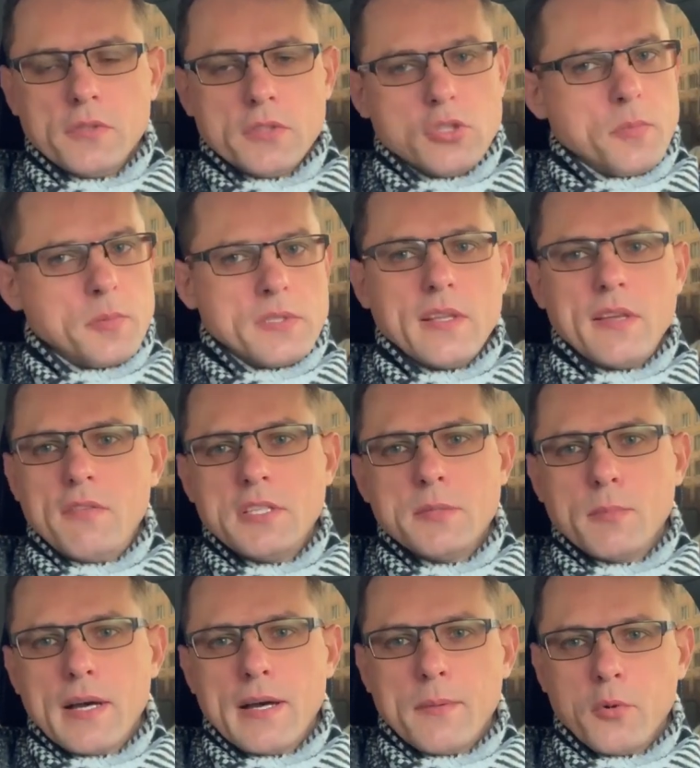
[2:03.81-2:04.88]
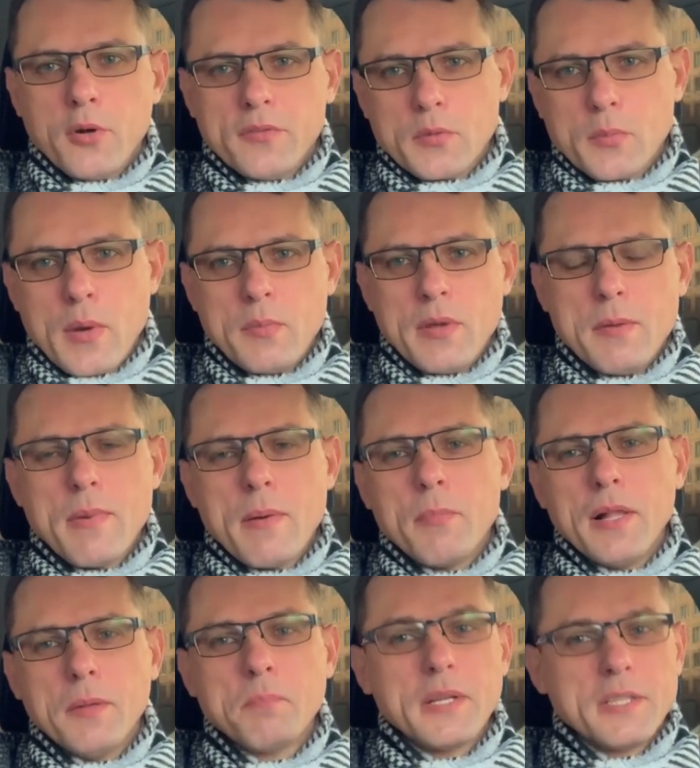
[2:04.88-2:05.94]
И, собственно, видимо, мой автомобиль
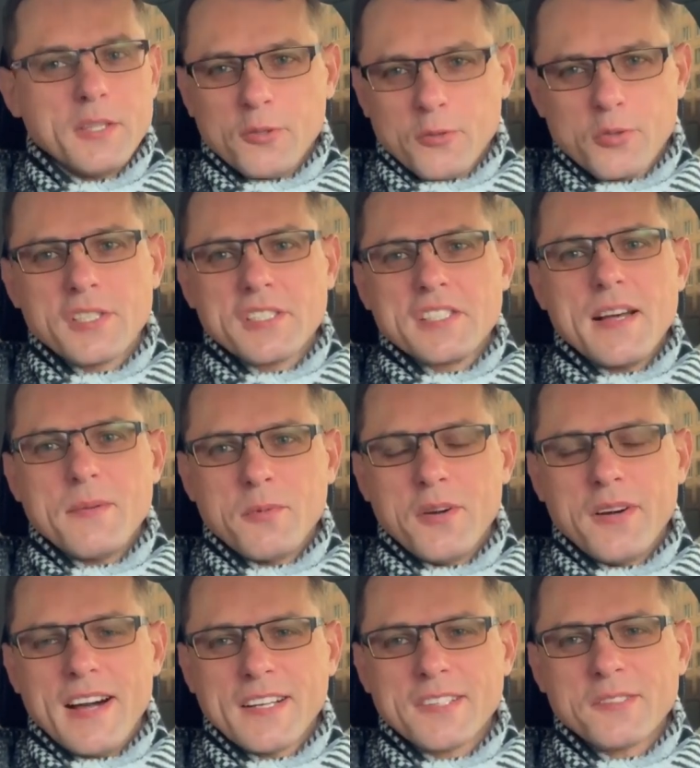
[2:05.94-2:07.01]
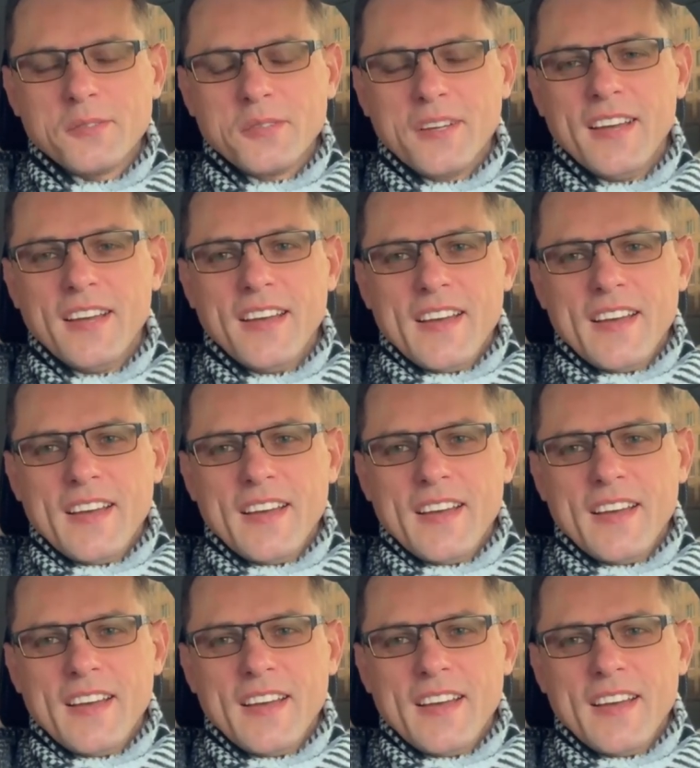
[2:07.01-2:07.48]
попал под ту же самую акцию.